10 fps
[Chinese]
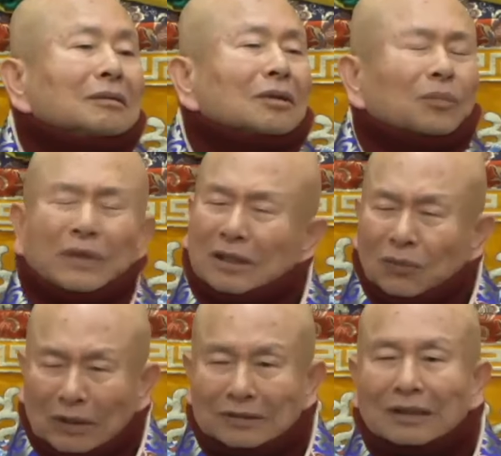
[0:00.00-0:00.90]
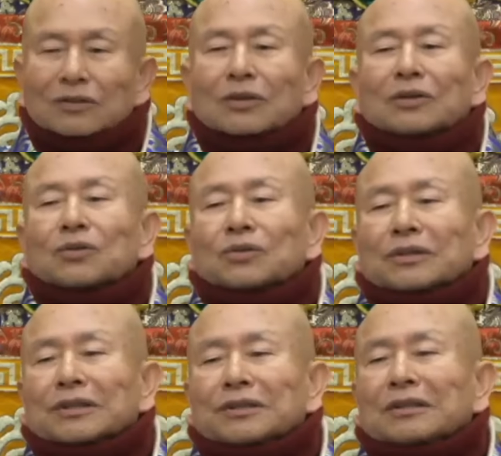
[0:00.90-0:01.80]
每天晚上都要做
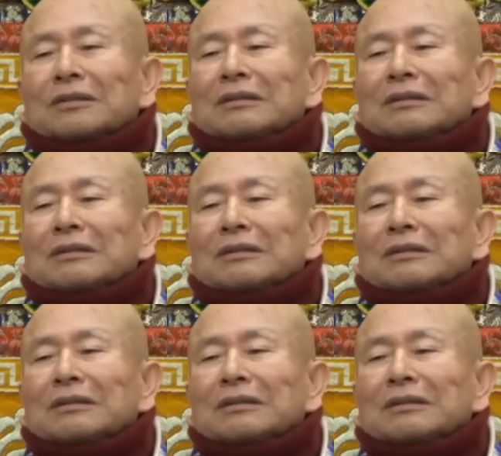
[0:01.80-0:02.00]
结界，